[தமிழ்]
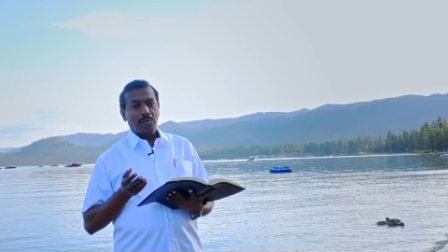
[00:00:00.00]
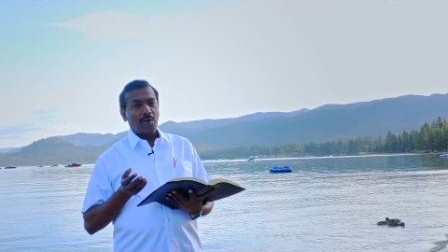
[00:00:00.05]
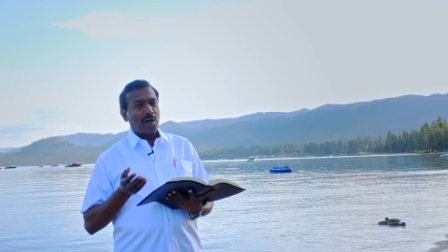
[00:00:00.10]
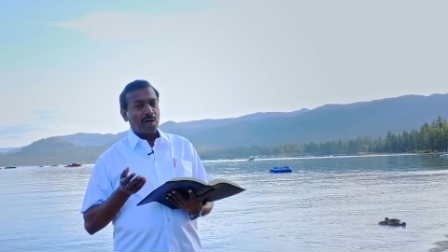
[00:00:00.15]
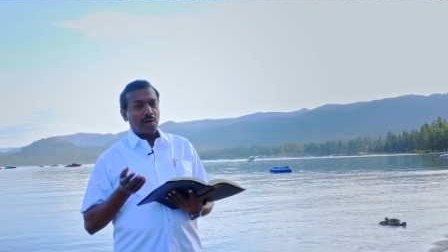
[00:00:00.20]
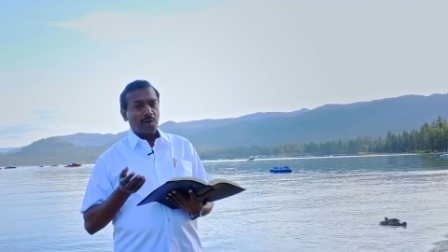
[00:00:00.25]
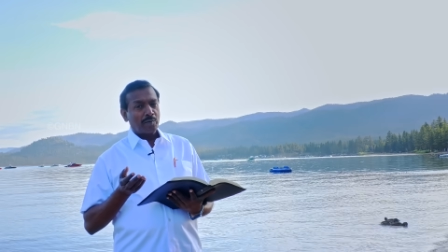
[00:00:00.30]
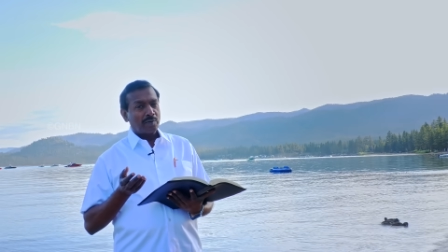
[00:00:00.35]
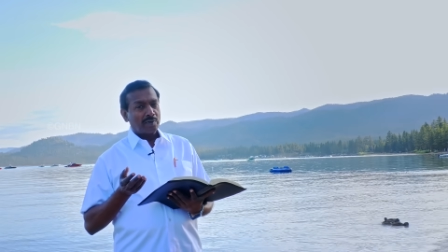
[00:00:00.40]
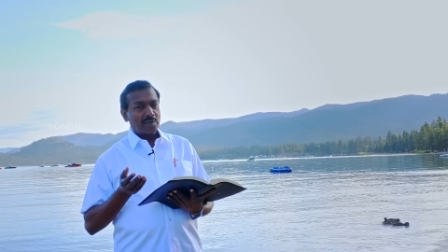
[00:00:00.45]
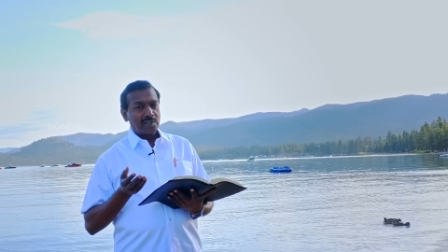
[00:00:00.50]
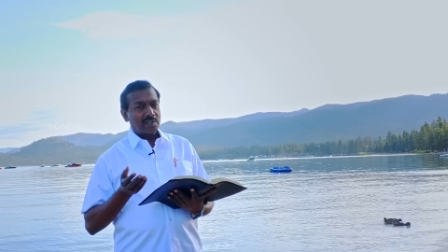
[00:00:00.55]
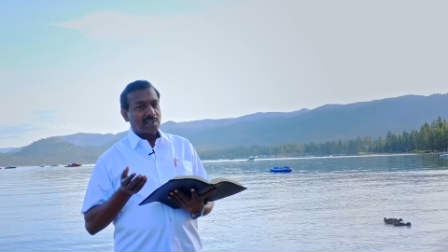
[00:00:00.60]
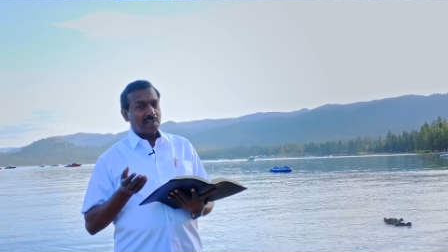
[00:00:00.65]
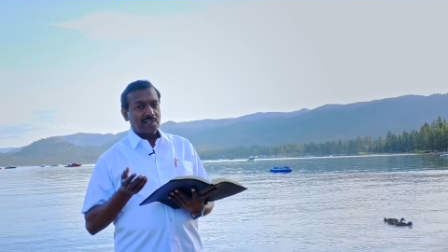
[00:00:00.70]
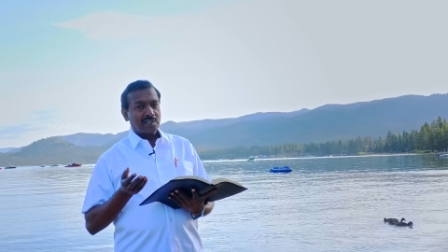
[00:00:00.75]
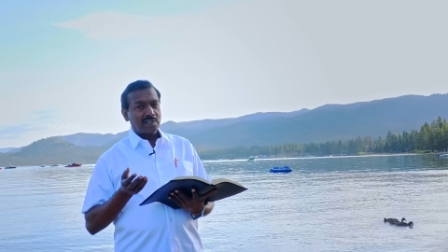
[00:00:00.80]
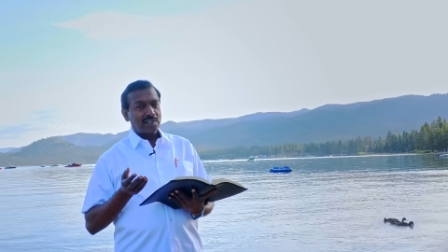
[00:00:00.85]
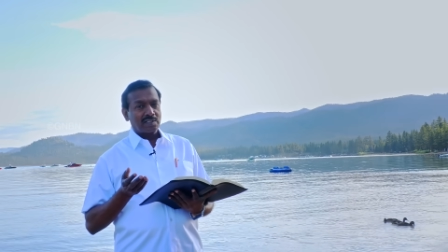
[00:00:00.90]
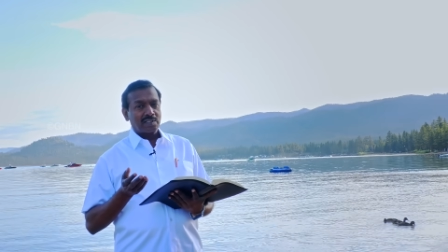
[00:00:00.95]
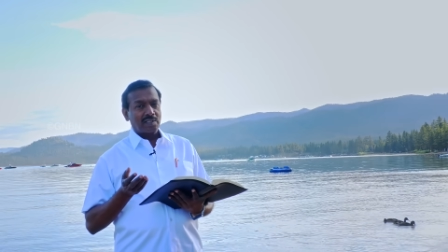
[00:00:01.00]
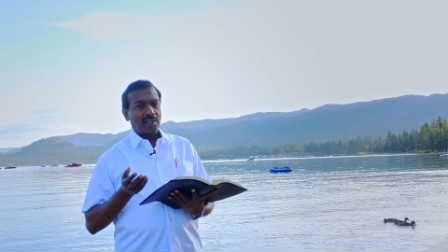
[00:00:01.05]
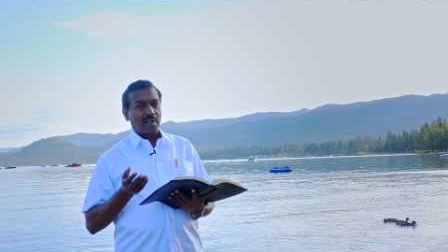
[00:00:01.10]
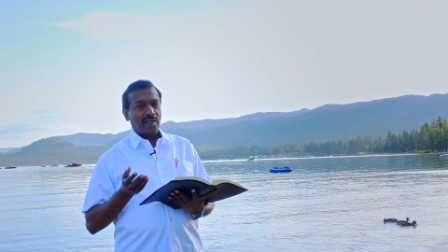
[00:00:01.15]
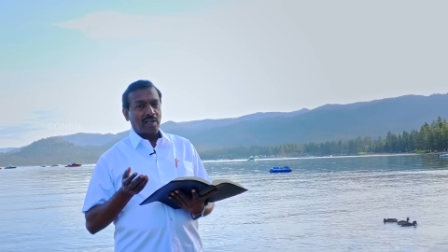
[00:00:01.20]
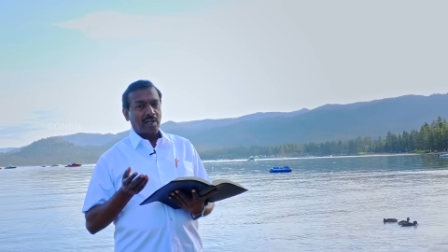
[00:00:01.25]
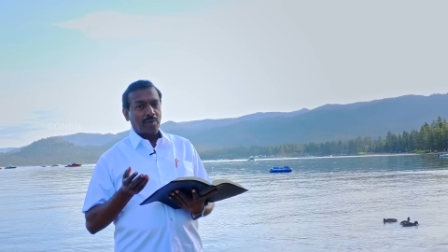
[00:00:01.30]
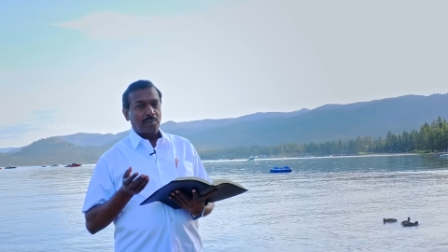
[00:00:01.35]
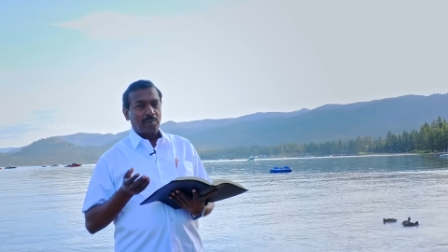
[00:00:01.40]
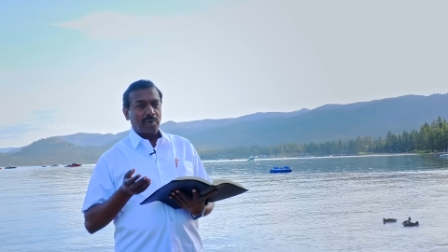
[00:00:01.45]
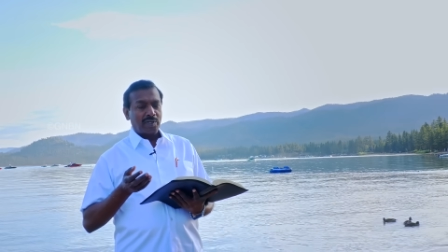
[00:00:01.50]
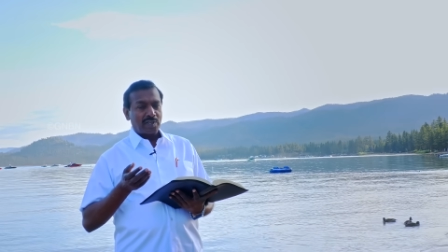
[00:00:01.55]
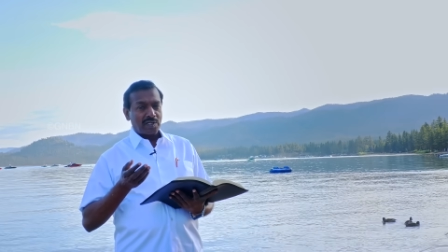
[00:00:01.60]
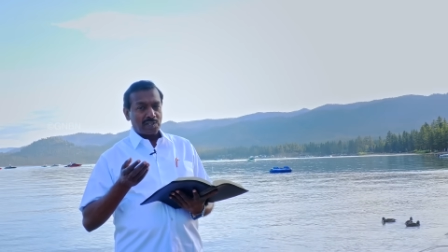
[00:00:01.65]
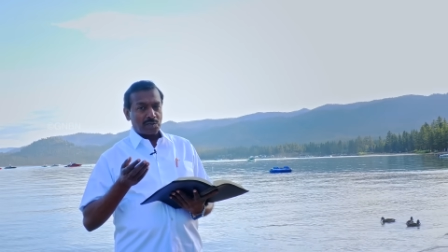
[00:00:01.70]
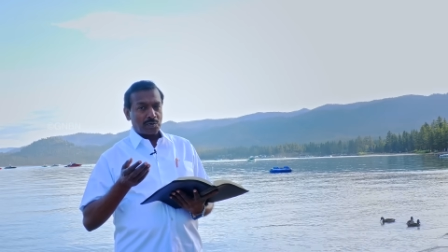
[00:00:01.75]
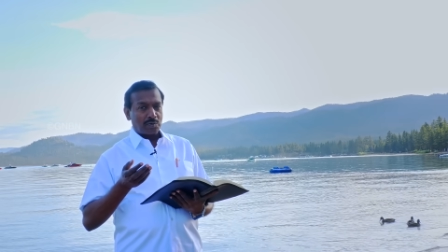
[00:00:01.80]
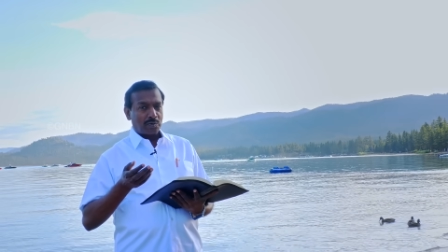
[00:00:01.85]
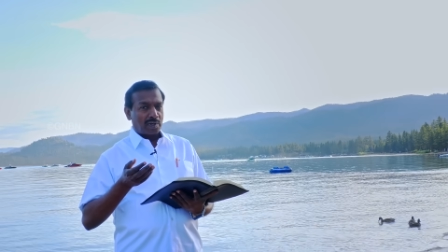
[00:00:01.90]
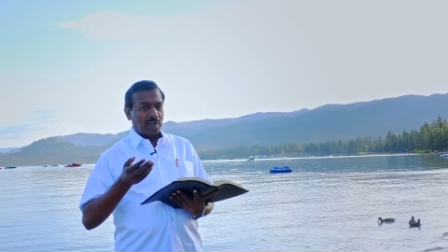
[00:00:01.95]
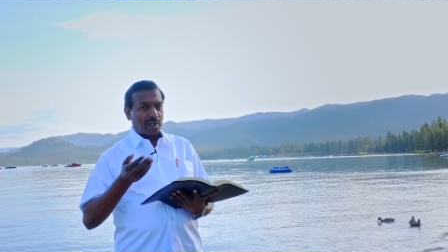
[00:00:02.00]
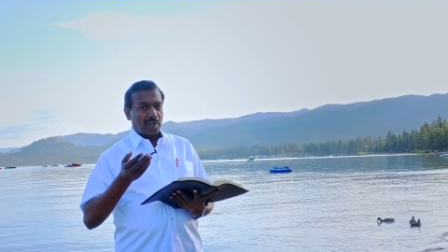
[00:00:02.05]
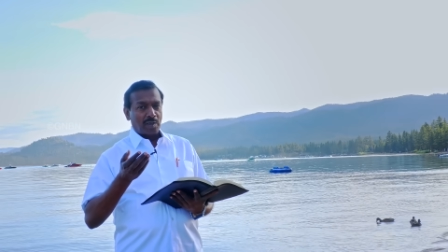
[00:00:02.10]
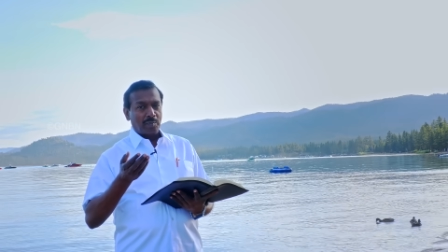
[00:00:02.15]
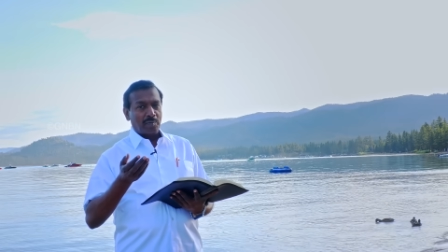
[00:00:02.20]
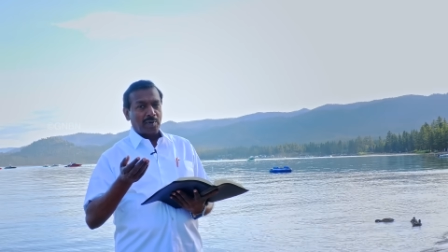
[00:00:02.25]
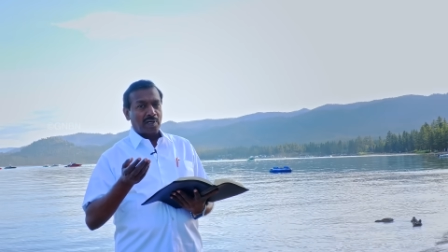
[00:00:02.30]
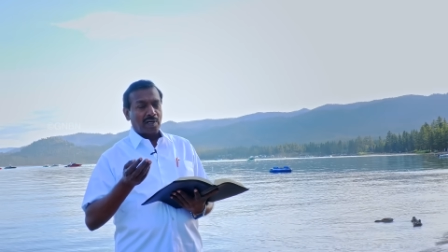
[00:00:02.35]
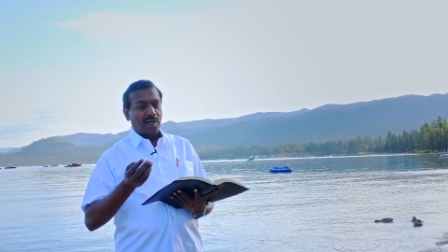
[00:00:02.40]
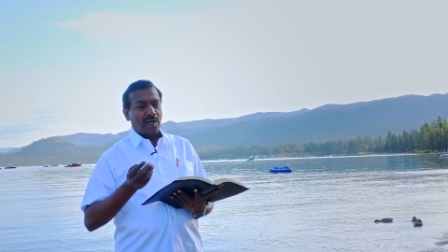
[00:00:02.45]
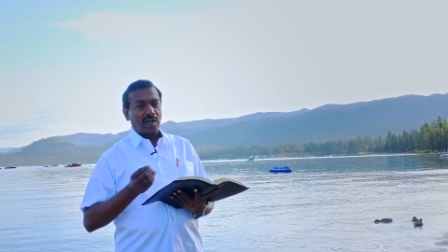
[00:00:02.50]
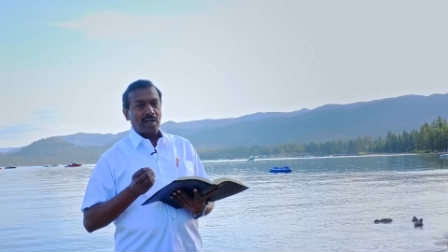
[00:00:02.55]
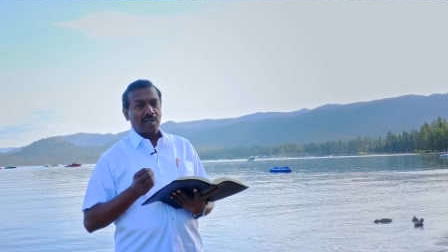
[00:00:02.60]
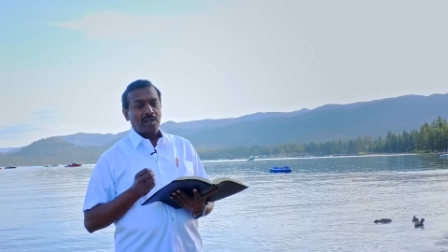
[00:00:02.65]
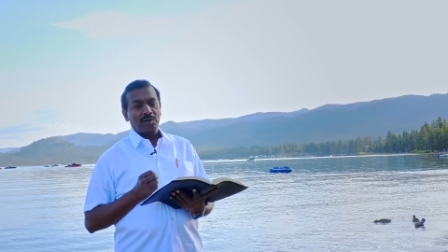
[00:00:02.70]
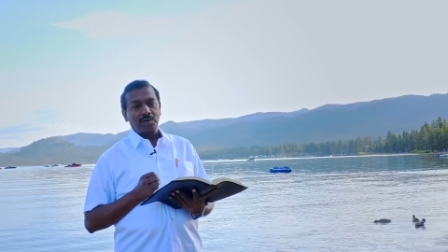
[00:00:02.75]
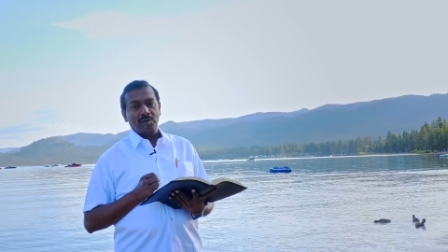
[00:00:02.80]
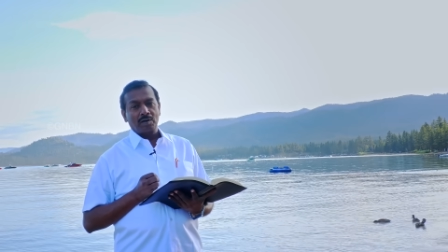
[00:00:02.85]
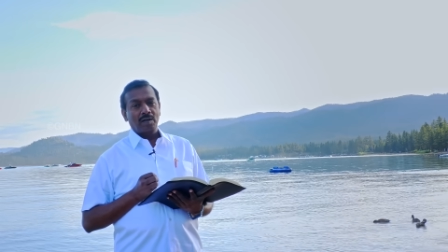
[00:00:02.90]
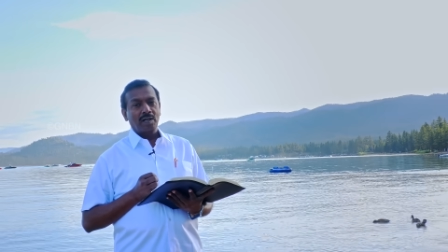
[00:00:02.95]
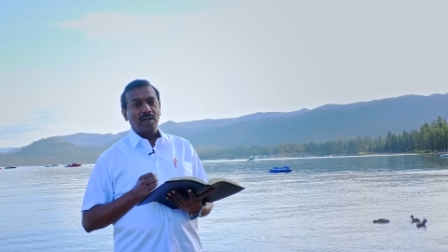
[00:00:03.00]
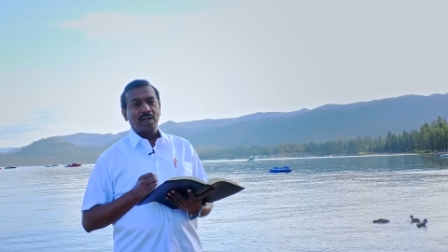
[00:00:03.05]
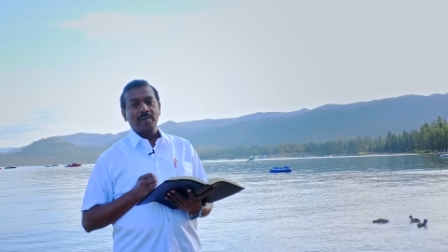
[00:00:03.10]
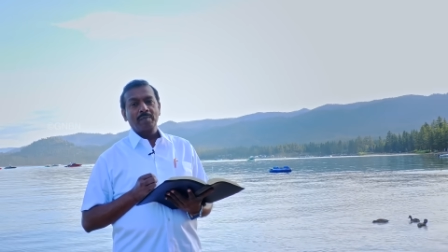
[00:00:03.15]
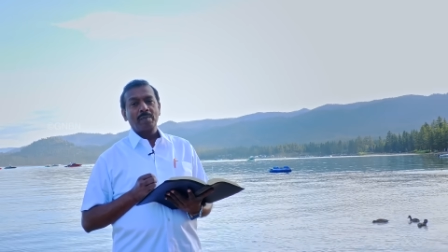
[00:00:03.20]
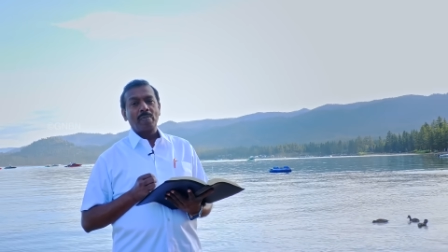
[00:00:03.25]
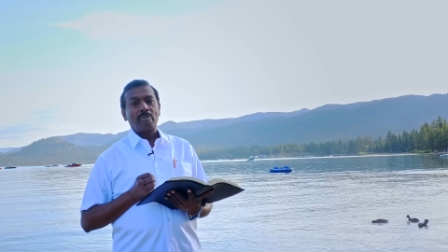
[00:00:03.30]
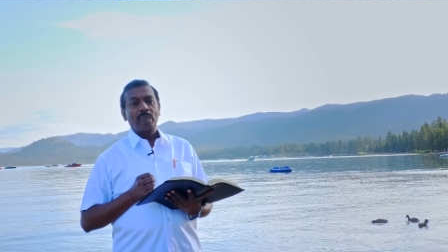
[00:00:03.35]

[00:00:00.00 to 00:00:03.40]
வாக்கு வித் ஜீசஸ் தானே அப்போ இயேசுவோட நம்ம நடக்கணும்ல